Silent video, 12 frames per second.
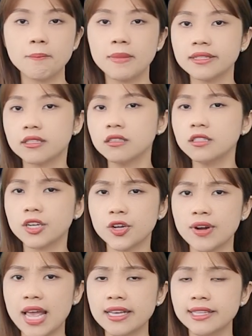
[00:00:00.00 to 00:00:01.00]
mình chứng cho
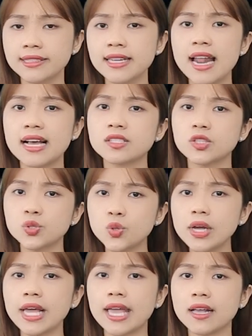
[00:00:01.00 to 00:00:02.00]
điều này chính là sự
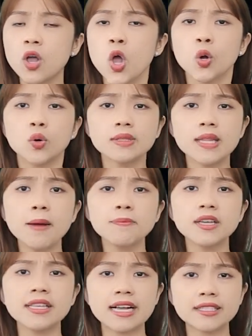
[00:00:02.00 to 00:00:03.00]
xuất hiện của
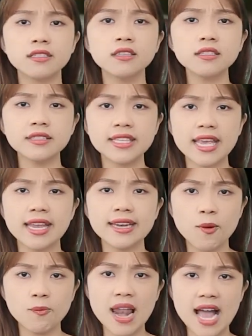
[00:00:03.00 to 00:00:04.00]
tớp những nhà chứa dị
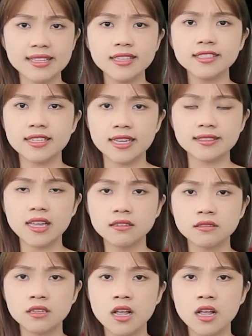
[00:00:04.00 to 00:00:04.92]
độc lạ nhất trên hành tinh.